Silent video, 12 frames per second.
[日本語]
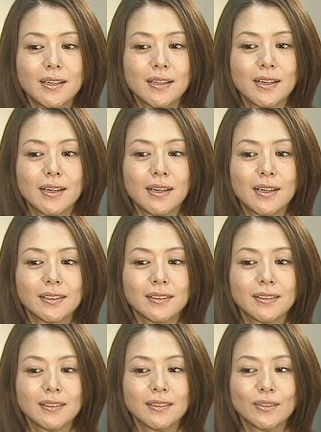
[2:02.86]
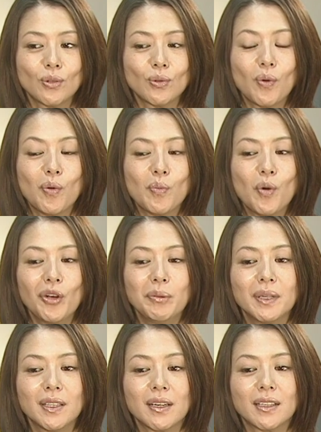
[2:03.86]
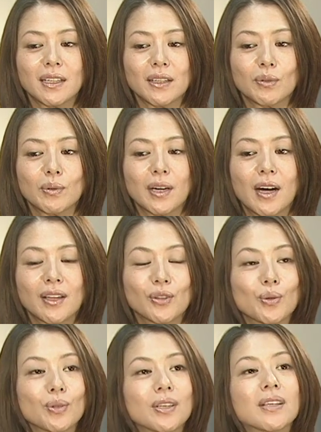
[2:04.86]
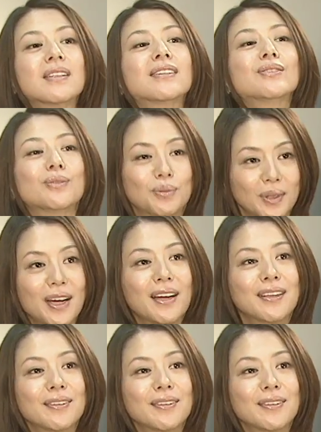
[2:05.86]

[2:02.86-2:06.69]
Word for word: んかその思いみたいなのは感動的ですよね。